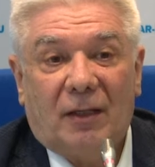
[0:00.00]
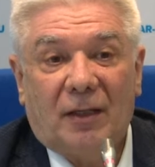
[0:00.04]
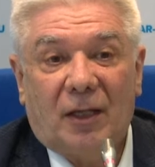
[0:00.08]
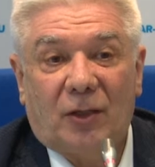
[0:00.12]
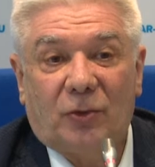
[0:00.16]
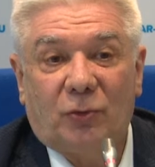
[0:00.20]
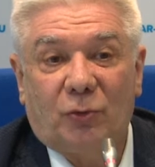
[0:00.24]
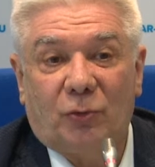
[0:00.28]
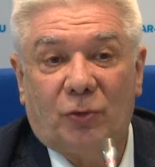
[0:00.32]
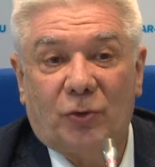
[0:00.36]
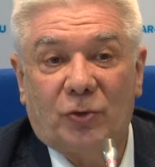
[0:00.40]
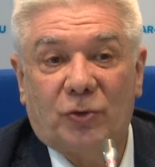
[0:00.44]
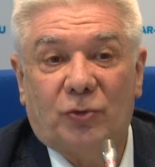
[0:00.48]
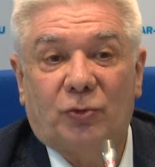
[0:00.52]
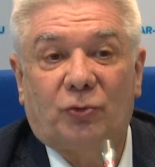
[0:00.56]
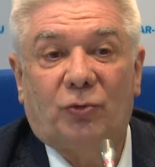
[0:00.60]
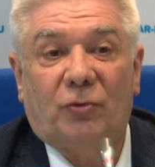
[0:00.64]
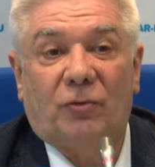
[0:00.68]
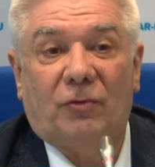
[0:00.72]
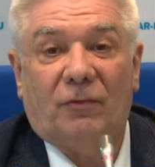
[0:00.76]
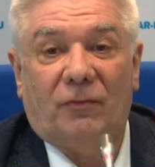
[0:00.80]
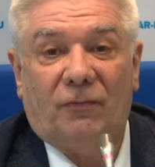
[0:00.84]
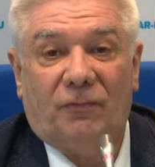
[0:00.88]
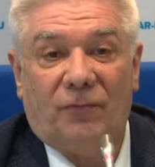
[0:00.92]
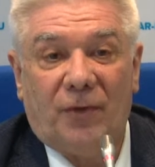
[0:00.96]
на то,
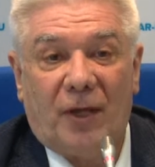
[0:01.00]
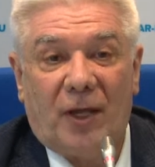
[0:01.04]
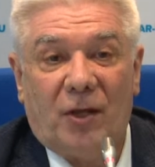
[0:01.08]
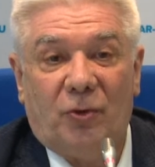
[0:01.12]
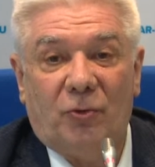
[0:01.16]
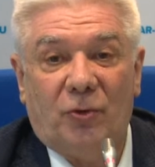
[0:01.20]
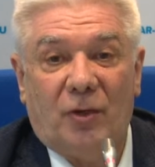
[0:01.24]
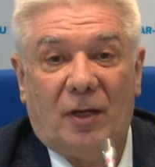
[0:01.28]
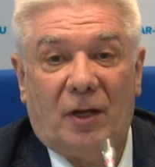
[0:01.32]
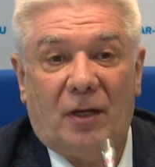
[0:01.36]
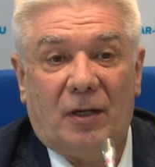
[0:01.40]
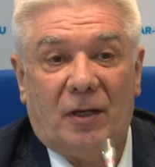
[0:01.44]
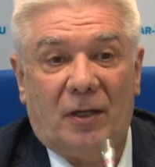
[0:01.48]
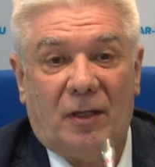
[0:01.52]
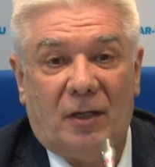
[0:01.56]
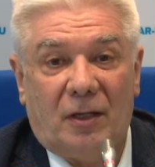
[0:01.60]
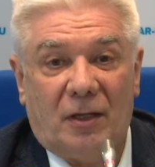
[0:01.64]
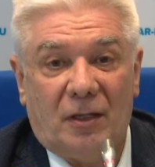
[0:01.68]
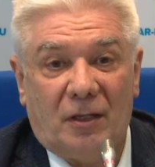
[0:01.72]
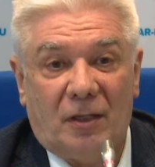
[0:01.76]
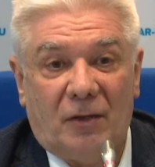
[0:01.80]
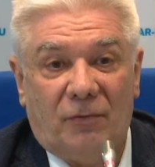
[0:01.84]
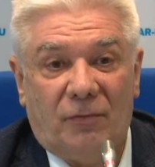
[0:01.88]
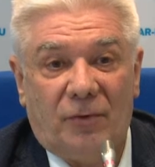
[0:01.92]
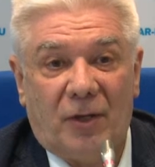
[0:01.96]
что верю я
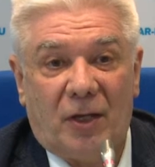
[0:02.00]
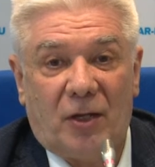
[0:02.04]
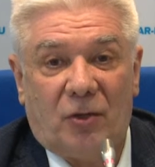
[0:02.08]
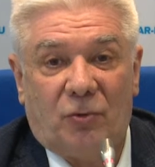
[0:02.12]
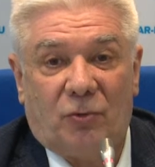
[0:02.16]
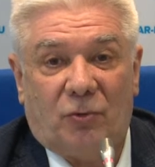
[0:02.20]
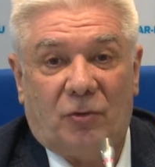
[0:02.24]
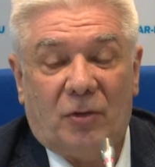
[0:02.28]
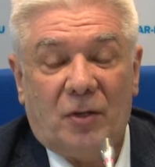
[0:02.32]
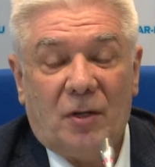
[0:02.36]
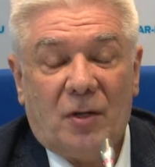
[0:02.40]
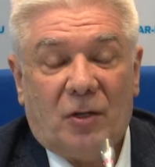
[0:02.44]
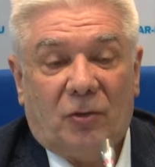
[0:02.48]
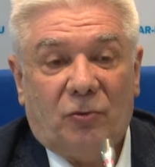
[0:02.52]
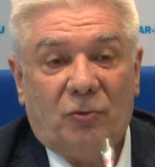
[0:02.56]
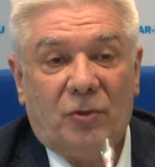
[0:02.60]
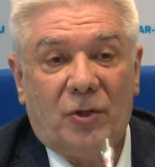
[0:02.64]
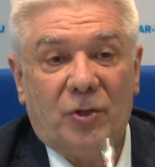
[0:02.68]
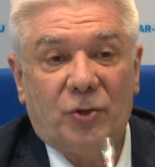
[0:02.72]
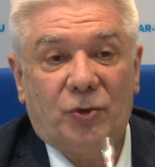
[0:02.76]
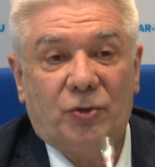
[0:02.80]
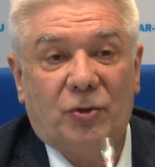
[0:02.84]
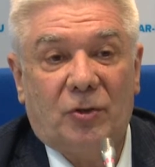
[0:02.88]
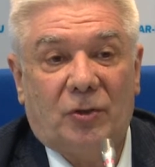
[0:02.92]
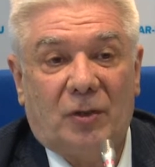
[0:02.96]
или не верю, но
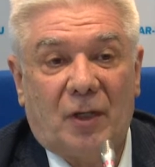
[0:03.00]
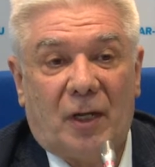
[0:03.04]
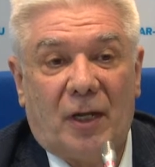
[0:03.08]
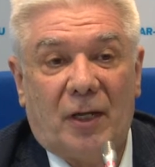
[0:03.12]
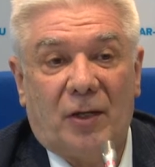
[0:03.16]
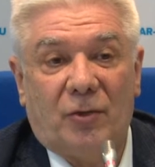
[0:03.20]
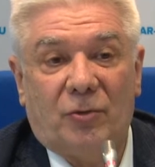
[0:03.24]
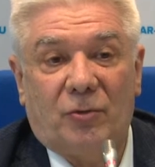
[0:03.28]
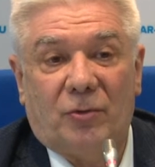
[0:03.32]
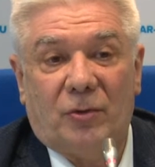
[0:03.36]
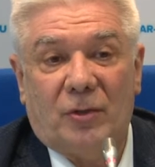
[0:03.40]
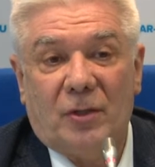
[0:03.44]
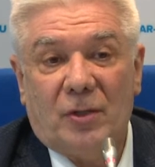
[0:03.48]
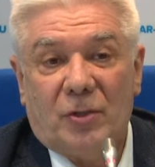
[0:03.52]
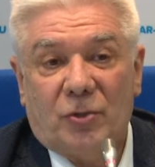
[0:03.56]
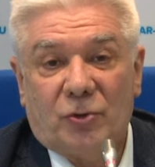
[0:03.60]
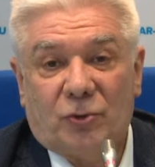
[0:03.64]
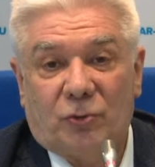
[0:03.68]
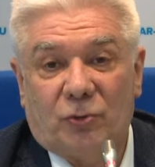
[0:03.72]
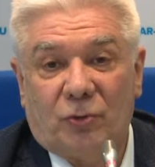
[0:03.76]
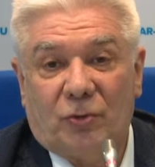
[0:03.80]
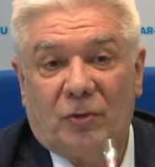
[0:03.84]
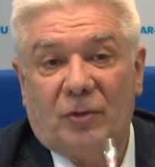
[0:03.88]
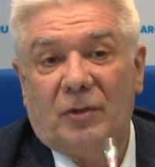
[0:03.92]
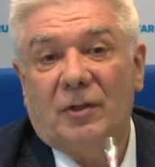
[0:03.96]
я считаю,
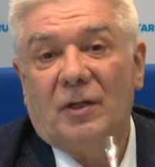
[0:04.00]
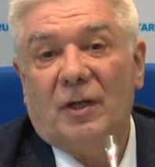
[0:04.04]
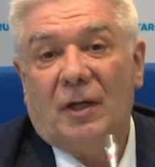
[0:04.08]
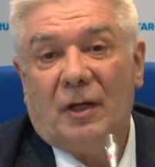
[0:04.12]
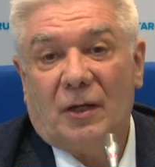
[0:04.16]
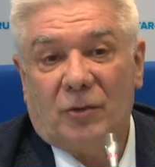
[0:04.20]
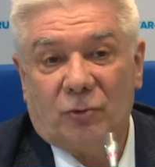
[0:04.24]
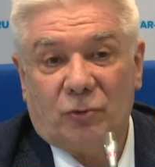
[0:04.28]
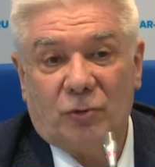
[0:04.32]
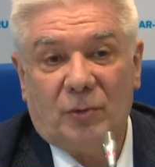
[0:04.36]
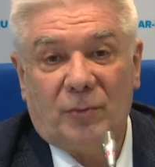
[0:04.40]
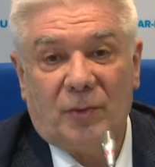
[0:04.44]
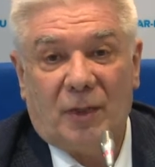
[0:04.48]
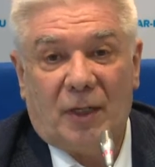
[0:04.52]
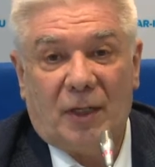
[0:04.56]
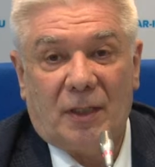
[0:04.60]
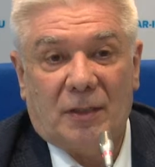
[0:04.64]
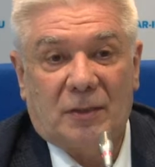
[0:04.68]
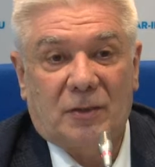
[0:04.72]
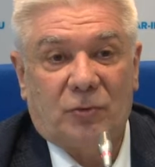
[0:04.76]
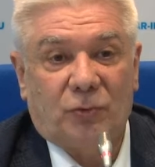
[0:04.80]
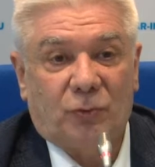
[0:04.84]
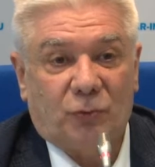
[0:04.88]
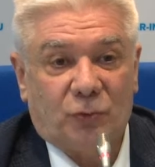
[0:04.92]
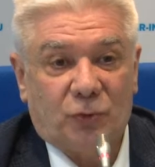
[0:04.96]
что,
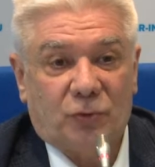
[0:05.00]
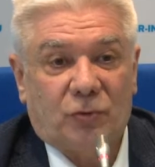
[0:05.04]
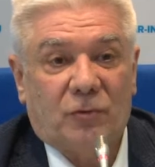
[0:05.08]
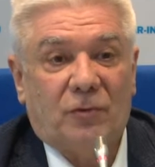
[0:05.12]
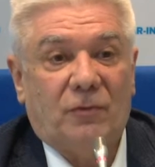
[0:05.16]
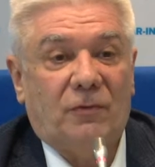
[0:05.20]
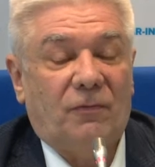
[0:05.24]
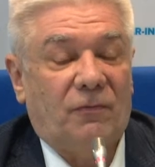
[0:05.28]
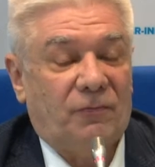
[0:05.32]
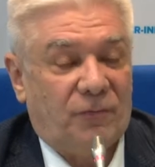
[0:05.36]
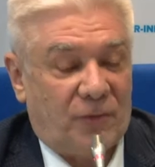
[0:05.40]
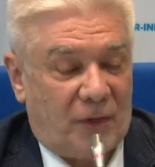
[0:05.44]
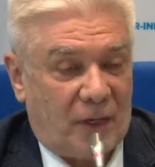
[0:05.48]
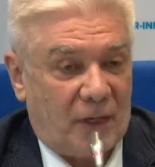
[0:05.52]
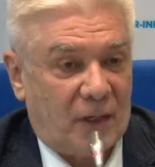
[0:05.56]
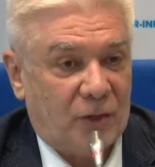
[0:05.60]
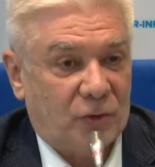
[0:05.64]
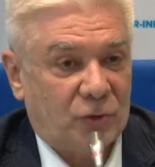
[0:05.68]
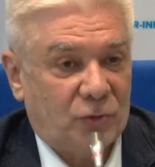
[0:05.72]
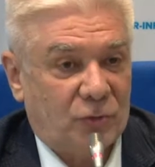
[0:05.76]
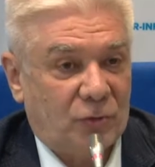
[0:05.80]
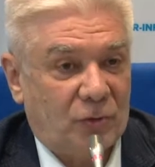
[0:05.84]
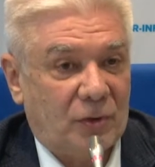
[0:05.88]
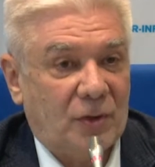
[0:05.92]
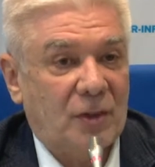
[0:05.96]
разумеется, нужно
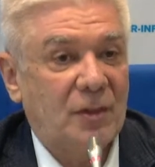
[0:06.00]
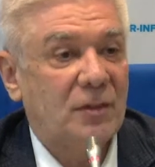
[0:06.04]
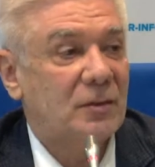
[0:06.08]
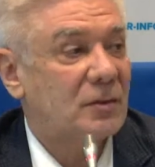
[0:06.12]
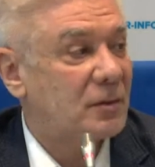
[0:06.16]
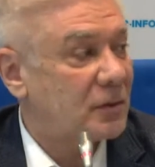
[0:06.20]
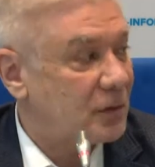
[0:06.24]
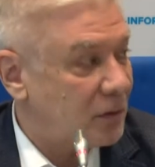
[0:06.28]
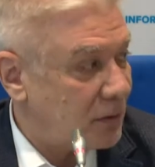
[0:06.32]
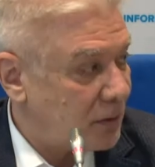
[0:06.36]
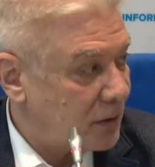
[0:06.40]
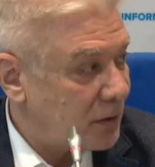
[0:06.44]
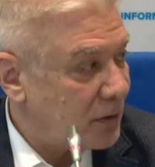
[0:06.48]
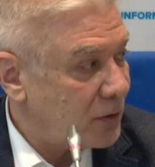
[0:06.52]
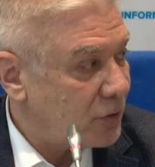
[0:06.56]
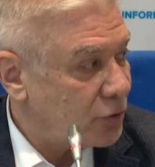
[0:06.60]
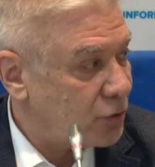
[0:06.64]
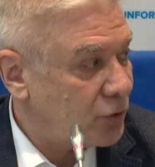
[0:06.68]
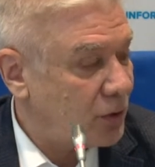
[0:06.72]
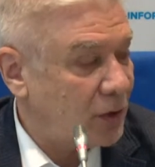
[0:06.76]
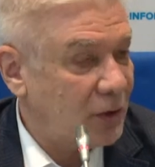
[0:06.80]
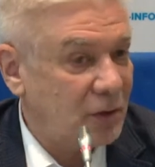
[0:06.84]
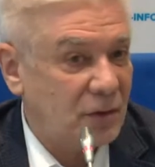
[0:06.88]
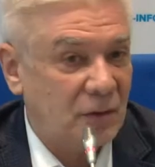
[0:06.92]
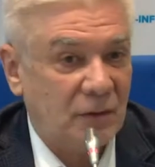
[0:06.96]
верить, что есть
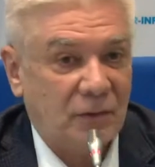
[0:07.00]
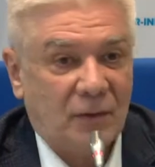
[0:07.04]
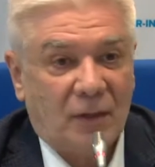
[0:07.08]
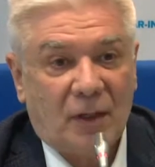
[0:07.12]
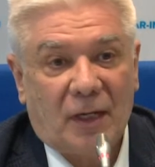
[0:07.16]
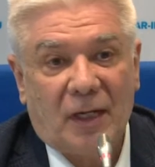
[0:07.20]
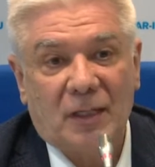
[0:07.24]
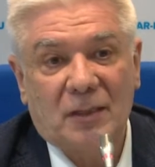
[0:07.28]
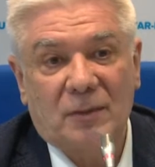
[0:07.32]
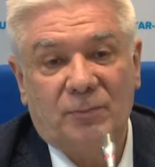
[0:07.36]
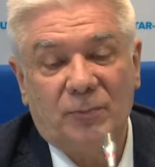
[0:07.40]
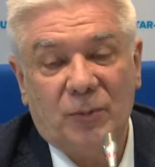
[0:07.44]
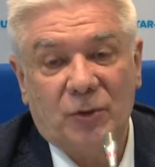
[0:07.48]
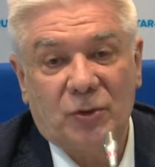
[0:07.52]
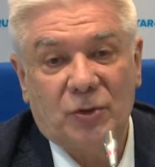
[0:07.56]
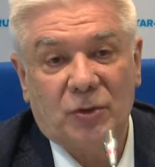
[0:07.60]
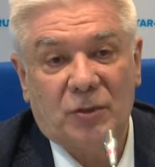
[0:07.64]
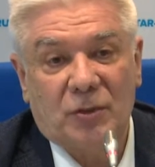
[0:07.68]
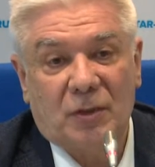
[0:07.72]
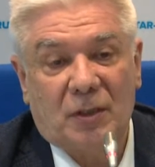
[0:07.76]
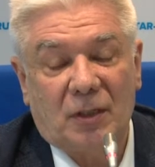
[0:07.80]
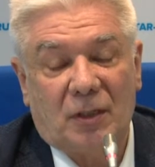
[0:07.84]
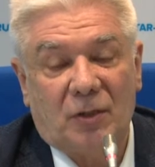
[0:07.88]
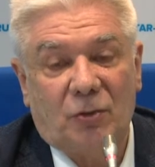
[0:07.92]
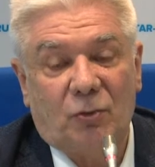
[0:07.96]
жизнь
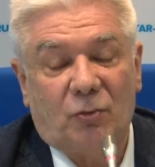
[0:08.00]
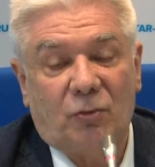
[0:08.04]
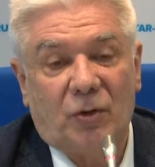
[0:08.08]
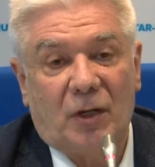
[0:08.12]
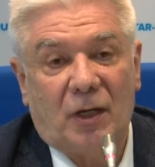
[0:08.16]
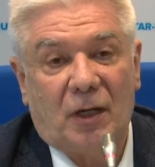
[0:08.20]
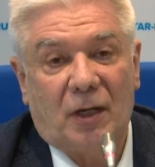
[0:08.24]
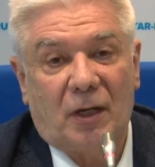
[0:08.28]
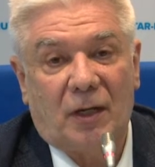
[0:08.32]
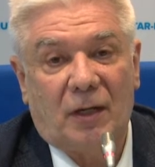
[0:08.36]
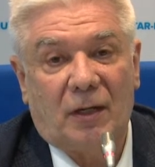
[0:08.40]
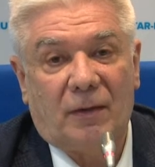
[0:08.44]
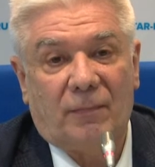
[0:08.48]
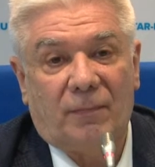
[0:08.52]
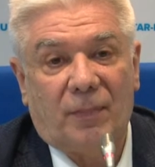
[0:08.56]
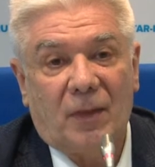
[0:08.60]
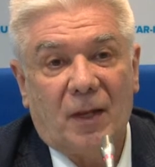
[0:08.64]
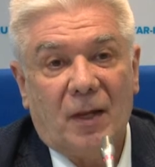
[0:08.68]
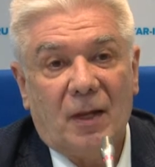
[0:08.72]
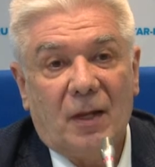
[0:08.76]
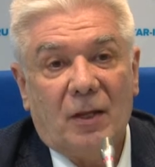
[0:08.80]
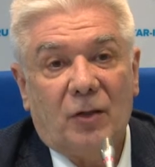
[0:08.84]
космическая другая.